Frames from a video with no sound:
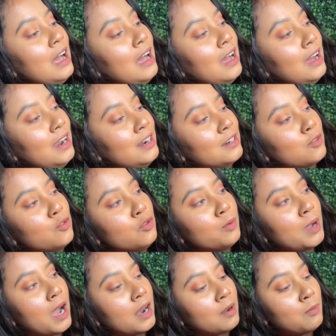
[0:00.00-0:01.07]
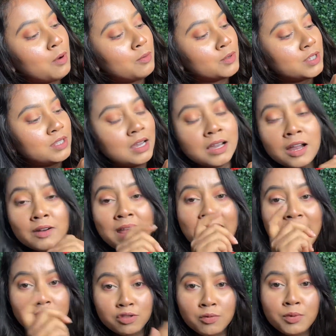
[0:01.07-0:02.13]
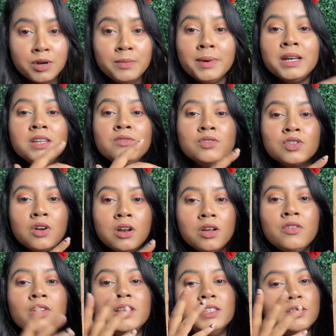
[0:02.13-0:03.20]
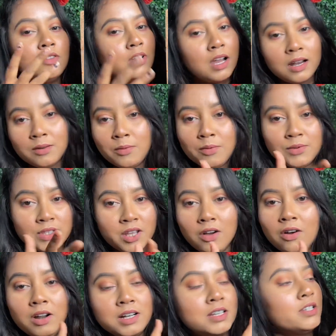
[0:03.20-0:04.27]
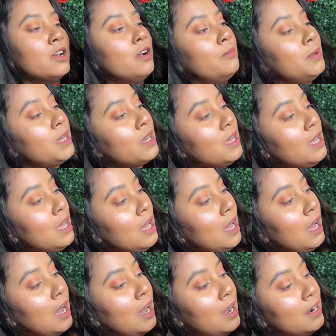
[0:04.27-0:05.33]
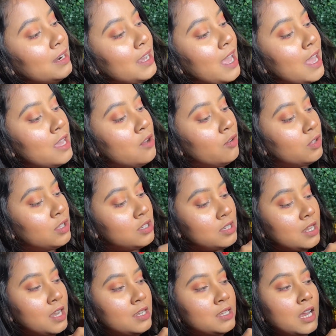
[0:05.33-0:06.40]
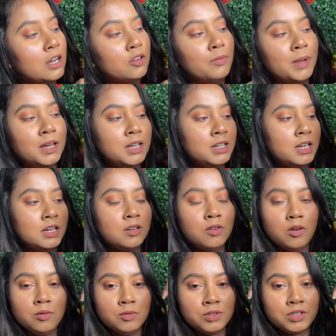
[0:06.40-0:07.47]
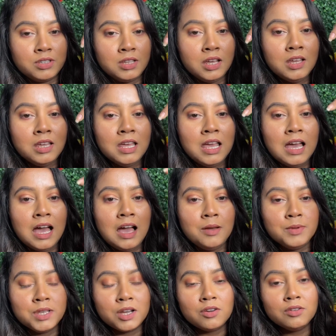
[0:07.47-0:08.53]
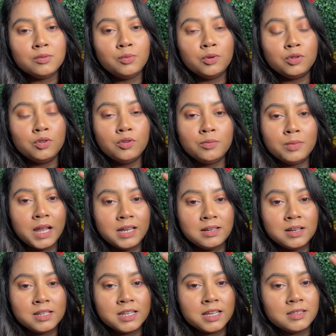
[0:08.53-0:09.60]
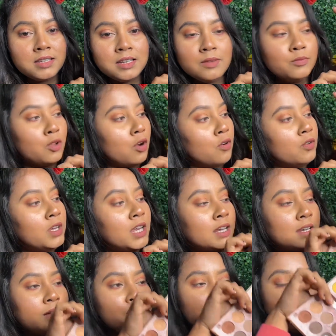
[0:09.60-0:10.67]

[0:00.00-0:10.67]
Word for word: আর খুব খারাপ অবস্থা কারণ এত পরিমাণ ইউজ করা হয়েছে তো খারাপ অবস্থা হওয়াটা স্বাভাবিক আর এই হচ্ছে এই শ্যাডো প্যালেটের অবস্থা আমি যখন প্রথম ব্রাইডাল শিখেছিলাম তখনই এটা আমি